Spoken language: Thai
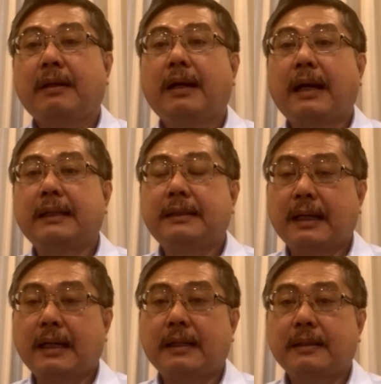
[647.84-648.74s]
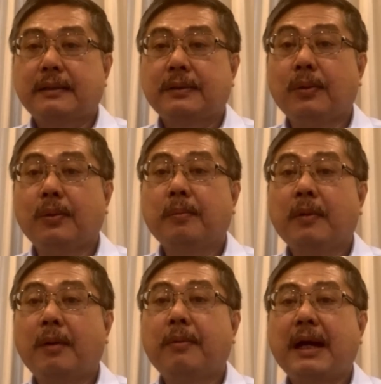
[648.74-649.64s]
ก็อาจจะถูก
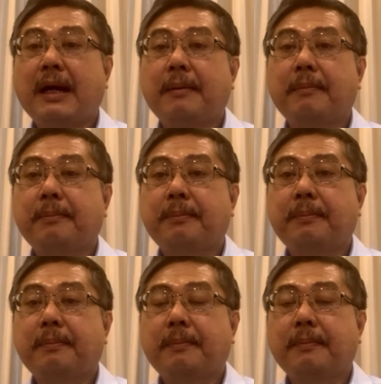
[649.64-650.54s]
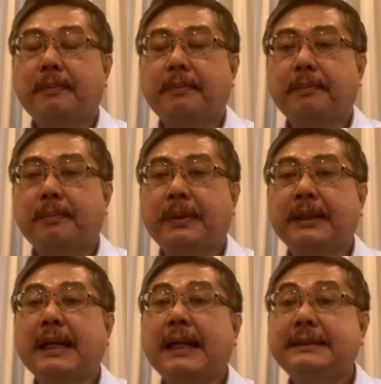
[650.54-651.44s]
มองว่าเป็
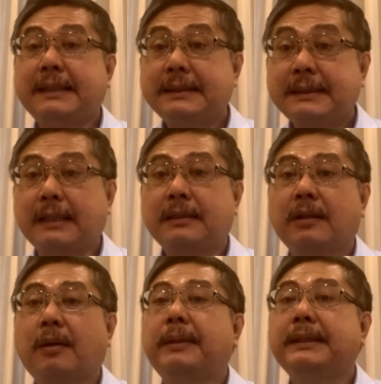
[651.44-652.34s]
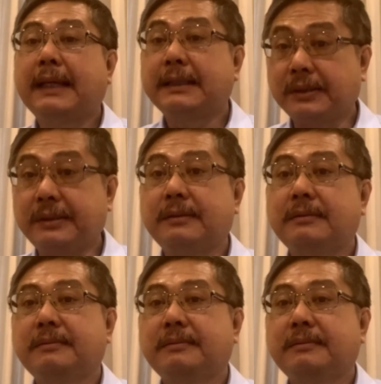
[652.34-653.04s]
นการเสียสัตว์ต่อประชาชน